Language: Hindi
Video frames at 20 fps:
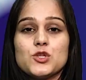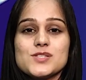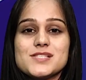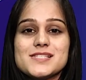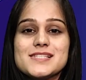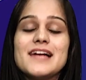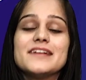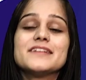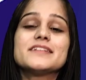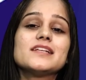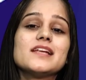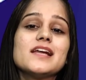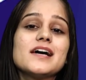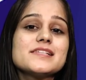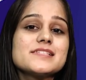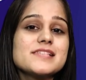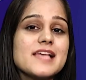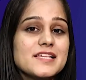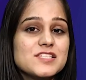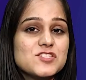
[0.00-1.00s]
तो
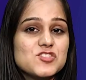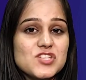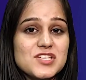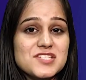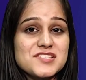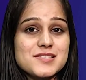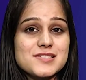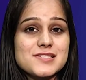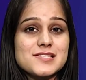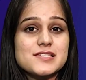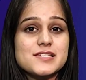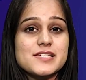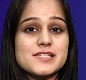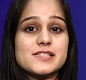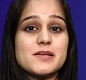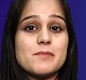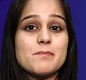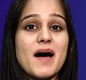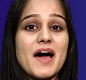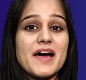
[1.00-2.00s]
सेंट्रलाइज एक्सचेंजेस
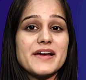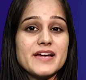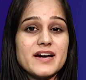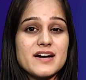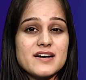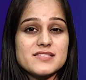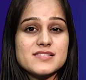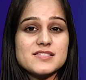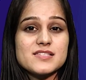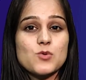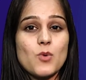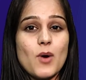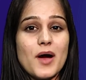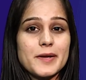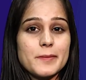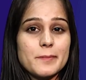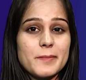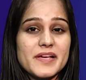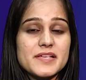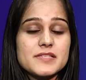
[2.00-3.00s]
जैसे बाइनांस
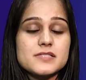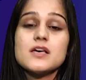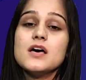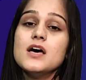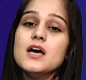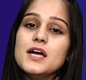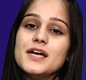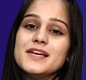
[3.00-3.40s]
क्वाइन बेस